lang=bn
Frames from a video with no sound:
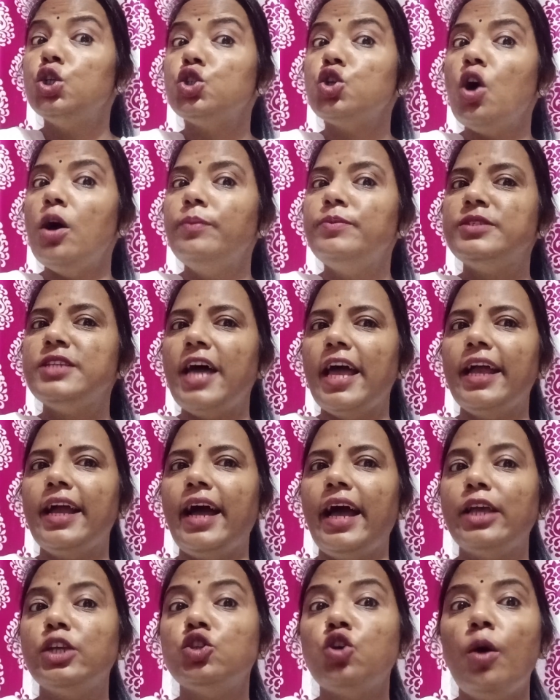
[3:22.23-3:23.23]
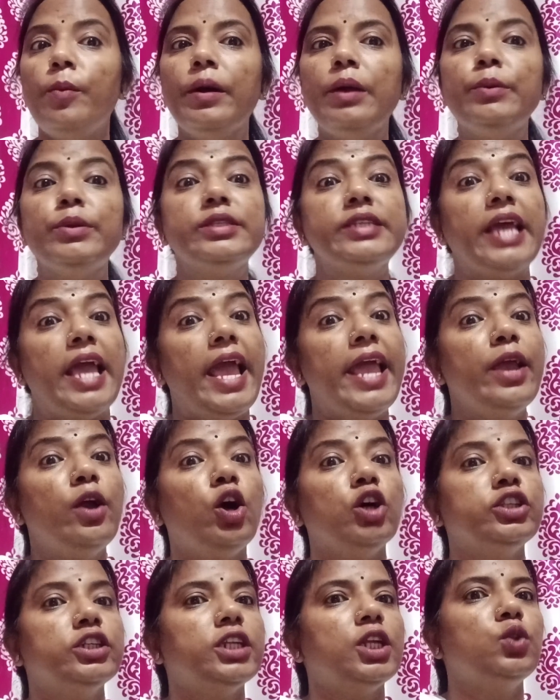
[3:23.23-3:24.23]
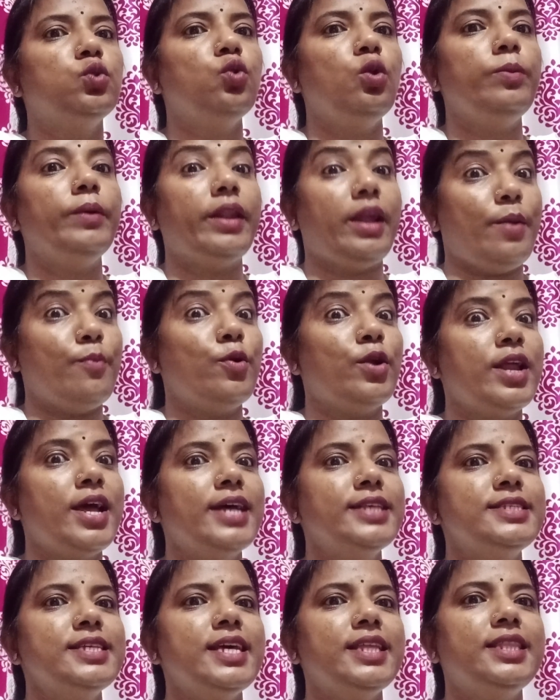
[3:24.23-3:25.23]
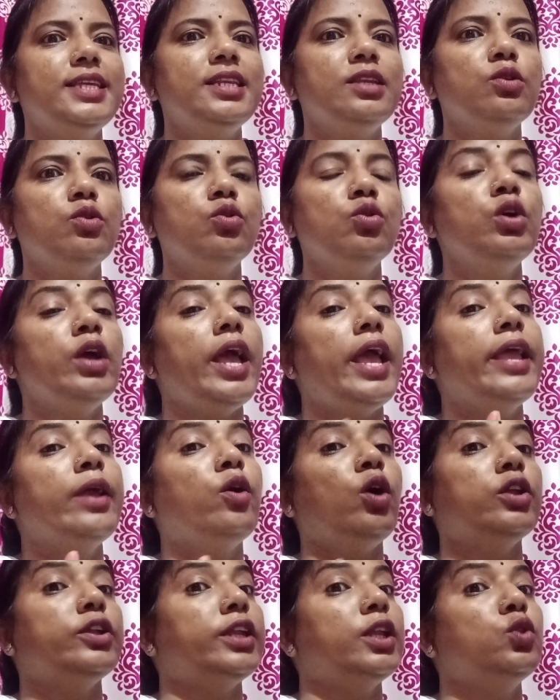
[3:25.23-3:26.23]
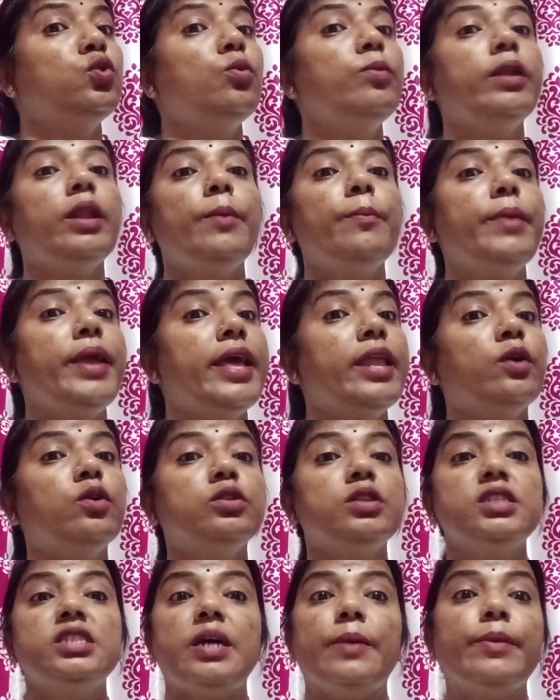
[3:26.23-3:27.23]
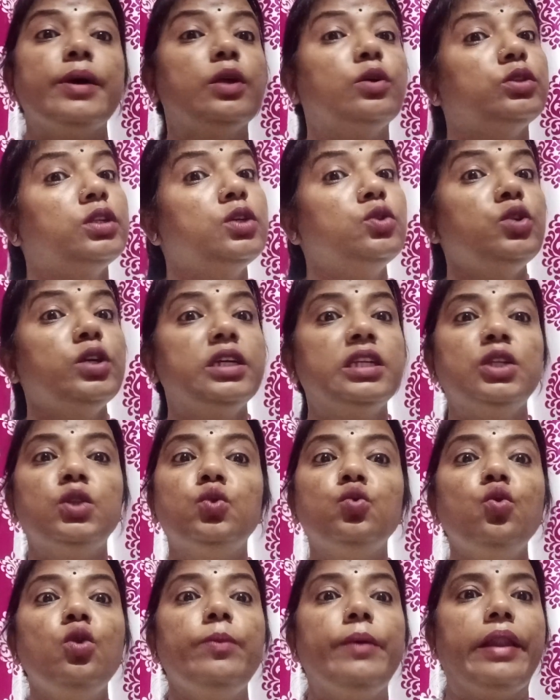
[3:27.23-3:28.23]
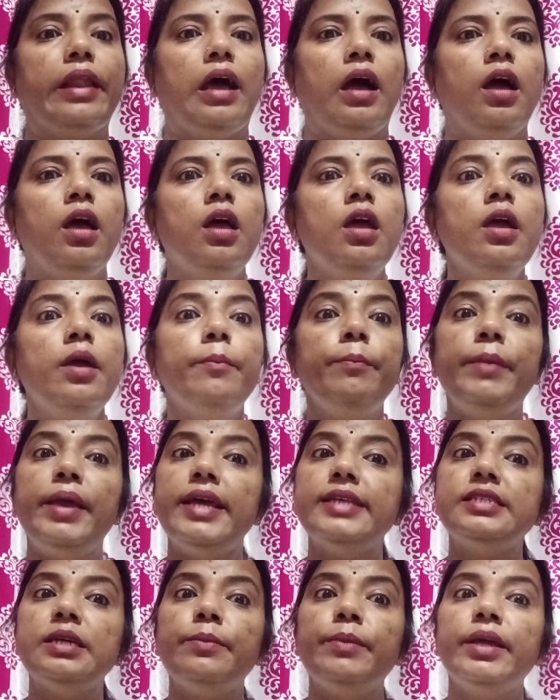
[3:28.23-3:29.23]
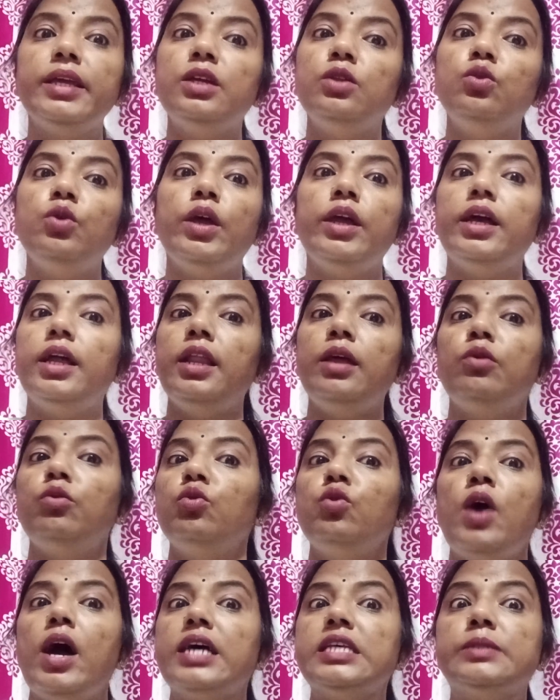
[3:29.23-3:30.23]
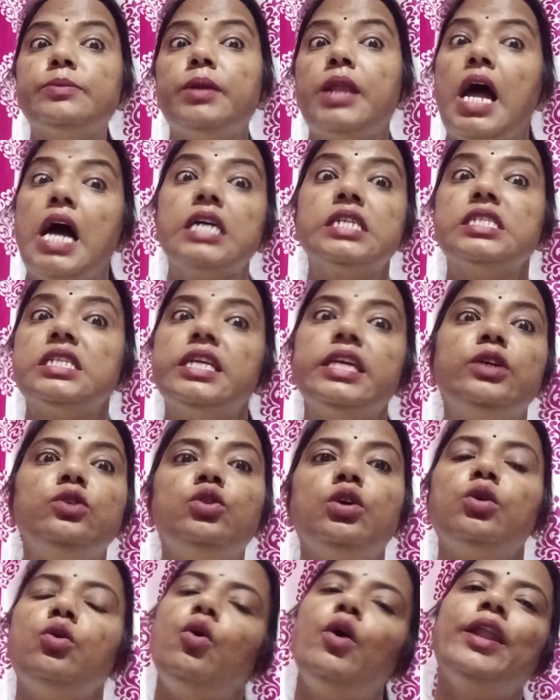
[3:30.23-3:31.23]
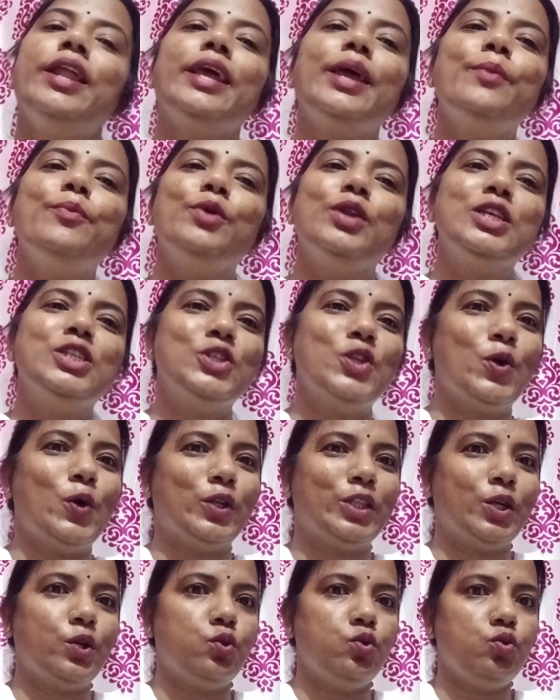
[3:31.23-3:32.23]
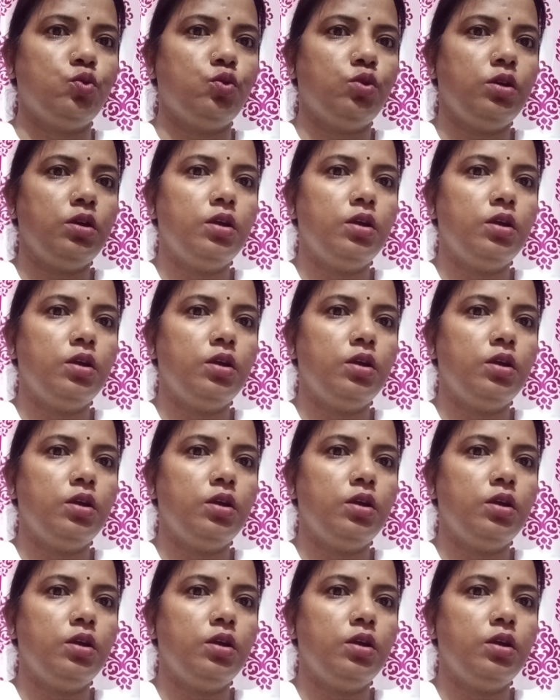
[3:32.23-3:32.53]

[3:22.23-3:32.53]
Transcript: সব জায়গায় সবাই বলছে এই কথাটা তুলবে না মনে আছে দিনগুলো এই কথাটা তুলবে না মেয়ের কথা জামাইয়ের কথা কিন্তু এখানে তুলবে না মেয়ে জামাই কিন্তু এখানে কোনো আসবে না আসলে কিন্তু অনেকে বলেছিল কথাগুলো